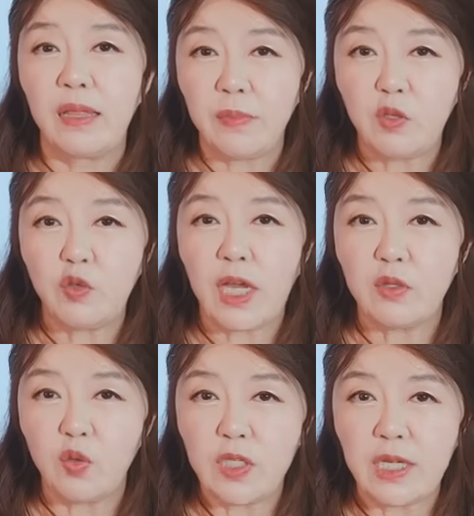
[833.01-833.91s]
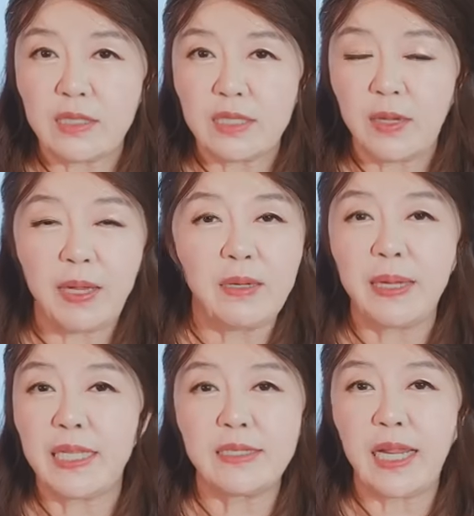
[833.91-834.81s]
민주당 도시에서 재판을
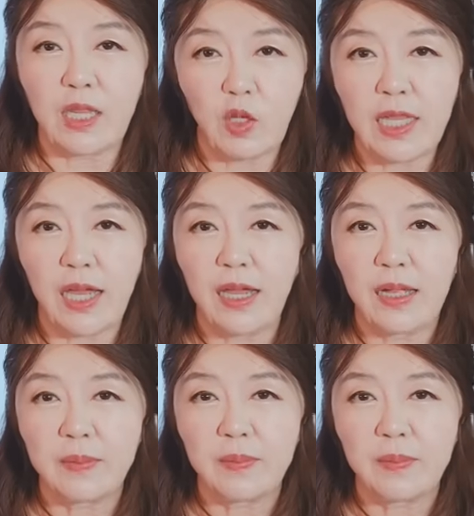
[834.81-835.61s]
받아서는 안 된다.